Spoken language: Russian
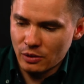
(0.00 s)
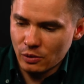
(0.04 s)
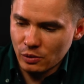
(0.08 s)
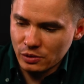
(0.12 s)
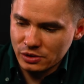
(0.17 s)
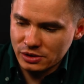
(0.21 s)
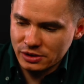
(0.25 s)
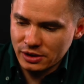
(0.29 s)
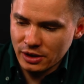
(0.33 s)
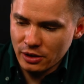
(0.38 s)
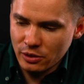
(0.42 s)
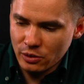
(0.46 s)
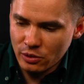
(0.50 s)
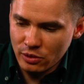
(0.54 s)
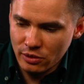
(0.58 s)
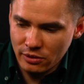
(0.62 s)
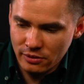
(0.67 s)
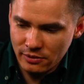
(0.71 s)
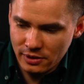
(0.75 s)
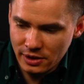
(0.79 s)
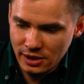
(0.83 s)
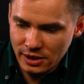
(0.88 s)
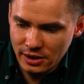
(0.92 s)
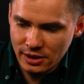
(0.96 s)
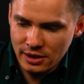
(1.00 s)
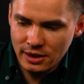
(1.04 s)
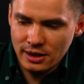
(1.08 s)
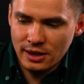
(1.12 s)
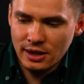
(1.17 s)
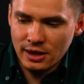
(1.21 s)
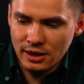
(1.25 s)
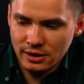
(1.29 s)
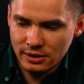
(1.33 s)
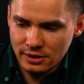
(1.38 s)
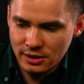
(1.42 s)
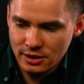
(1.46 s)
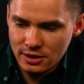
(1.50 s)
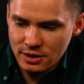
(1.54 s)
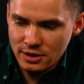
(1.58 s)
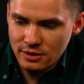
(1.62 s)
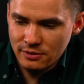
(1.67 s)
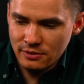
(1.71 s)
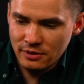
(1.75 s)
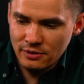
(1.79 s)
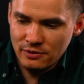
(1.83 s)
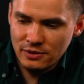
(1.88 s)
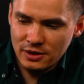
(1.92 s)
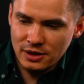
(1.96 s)
установлен картридж.
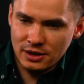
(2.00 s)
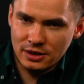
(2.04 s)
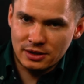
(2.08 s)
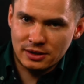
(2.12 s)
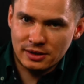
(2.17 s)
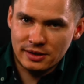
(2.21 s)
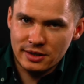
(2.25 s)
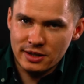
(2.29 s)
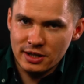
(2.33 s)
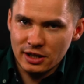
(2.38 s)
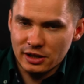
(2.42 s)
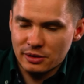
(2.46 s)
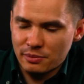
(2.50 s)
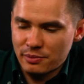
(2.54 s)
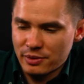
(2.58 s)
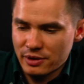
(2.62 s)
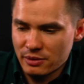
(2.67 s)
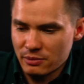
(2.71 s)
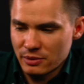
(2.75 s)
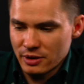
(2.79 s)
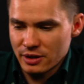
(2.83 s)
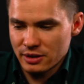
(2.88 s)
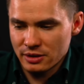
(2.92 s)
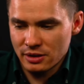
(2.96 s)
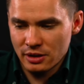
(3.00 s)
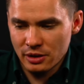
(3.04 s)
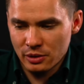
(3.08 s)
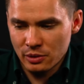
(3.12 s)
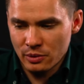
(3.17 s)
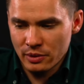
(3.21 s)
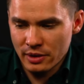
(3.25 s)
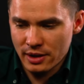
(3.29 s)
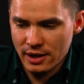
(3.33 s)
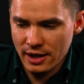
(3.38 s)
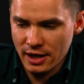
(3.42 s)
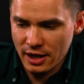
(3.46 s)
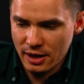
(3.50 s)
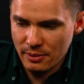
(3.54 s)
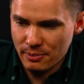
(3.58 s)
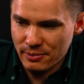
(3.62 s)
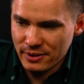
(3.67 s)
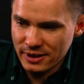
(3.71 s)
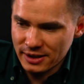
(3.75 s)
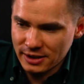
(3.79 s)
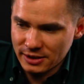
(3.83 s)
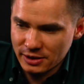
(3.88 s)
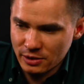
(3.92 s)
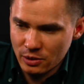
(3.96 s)
Вы видите сейчас примерно то, как
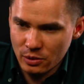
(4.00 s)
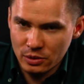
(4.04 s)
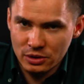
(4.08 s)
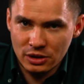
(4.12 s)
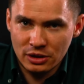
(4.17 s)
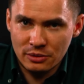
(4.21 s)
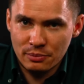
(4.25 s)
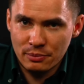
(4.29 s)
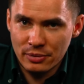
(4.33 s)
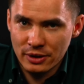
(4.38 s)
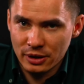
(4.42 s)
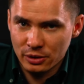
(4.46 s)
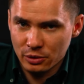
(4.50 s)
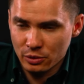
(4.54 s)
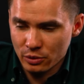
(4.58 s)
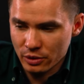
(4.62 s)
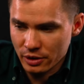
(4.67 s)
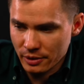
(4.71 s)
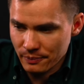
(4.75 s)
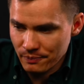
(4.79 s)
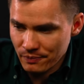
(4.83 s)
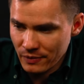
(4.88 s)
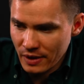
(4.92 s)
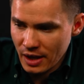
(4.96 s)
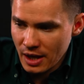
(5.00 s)
происходит проток.